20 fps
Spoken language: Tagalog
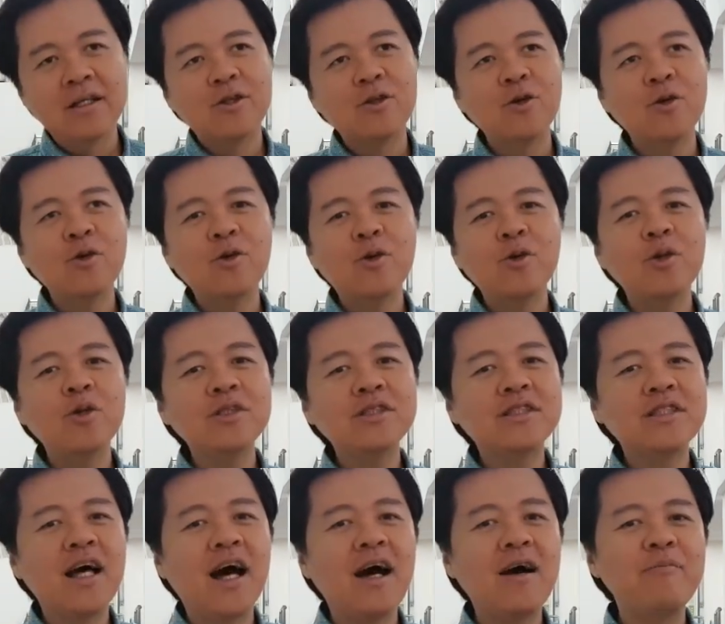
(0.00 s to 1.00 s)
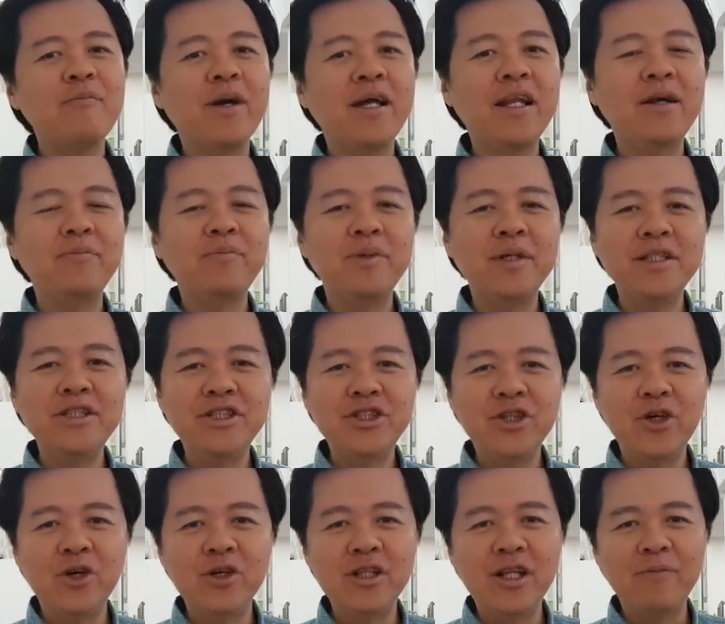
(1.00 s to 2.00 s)
tungkol sa
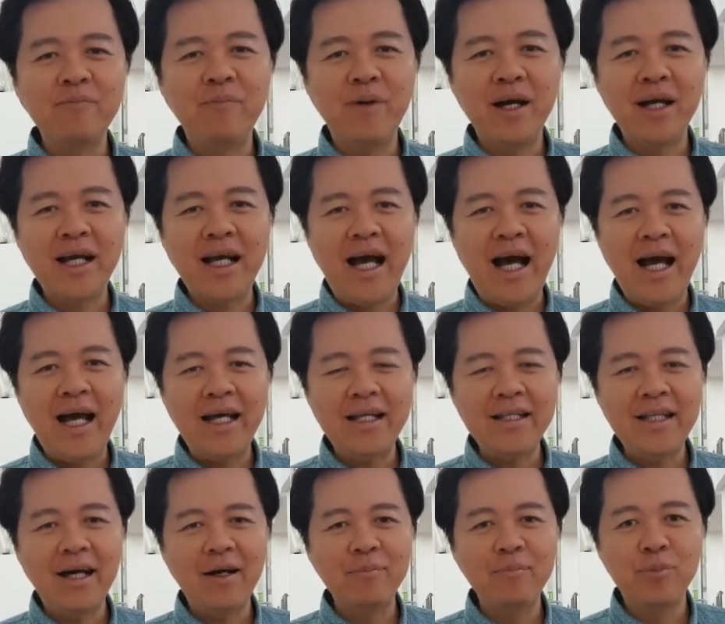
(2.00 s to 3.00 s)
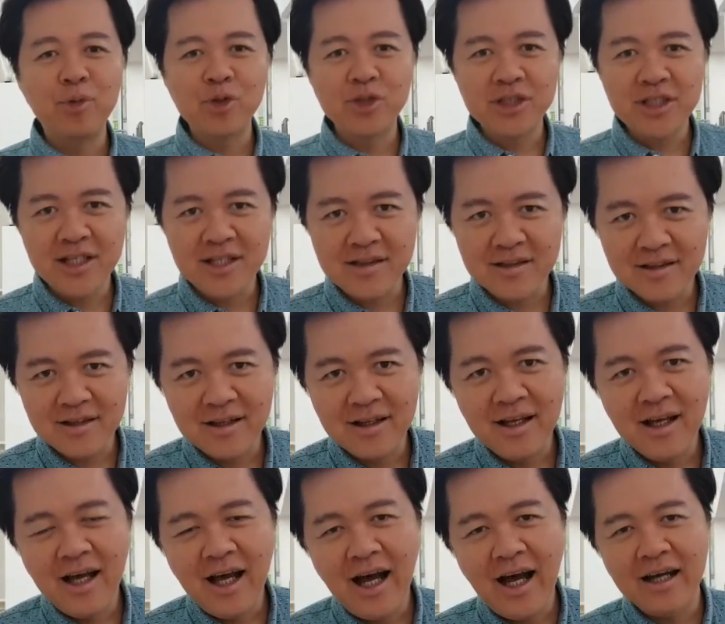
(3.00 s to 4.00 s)
benepisyo ng pagkain ng pusit,
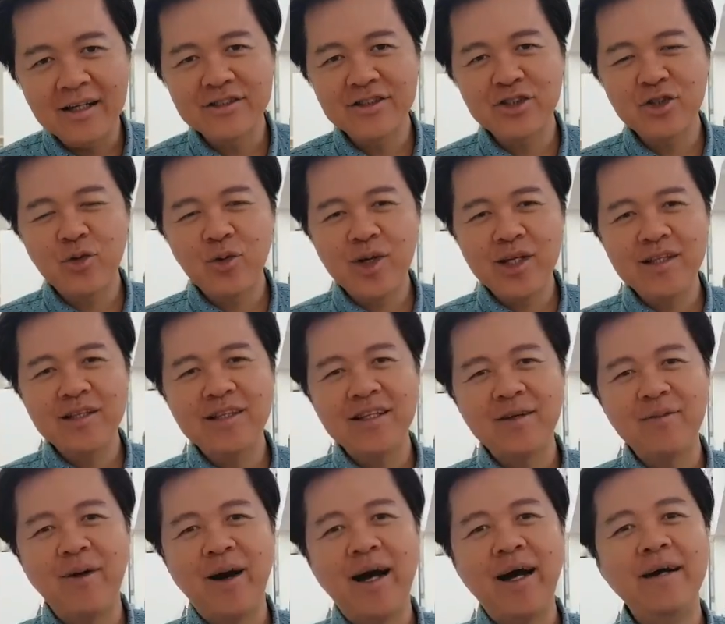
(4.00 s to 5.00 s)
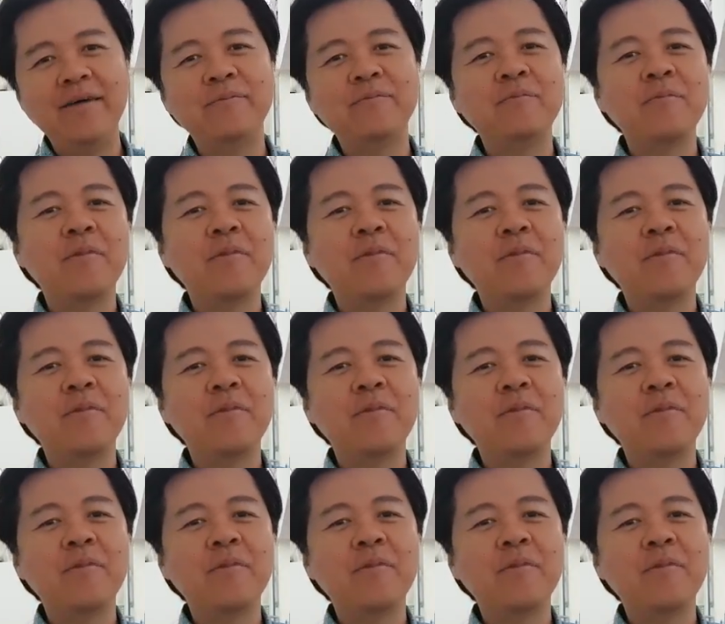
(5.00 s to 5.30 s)
ang squid, di ba?